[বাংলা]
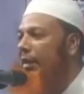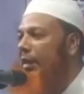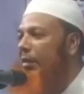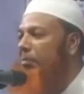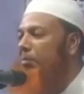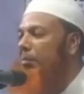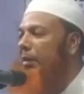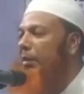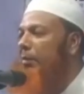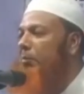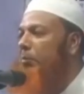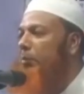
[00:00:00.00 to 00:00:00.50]

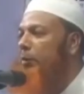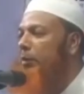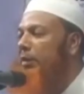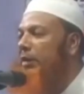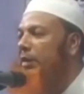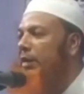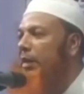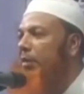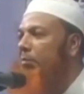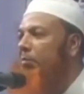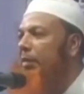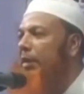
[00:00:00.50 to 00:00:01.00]
আমি
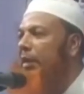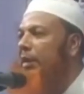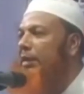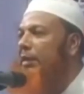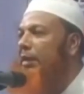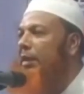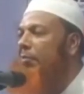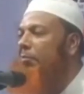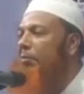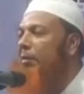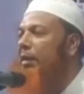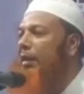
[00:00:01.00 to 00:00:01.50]
মুসলিম
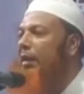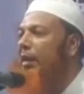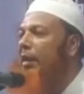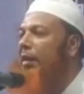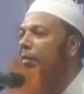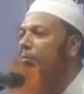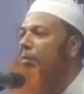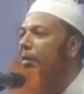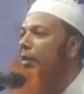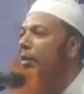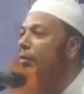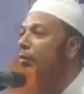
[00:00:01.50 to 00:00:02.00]
হিসাবে
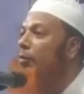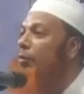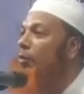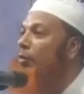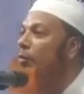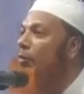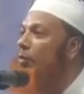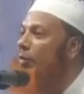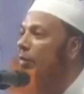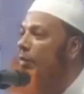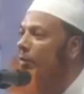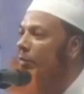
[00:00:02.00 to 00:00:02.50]
আমার
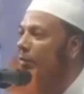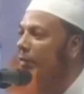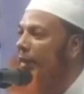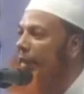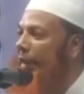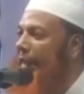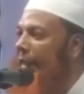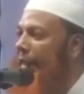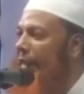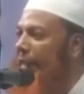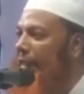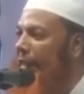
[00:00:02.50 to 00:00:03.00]
করণীয়
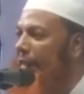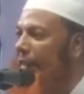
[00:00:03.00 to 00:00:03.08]
কি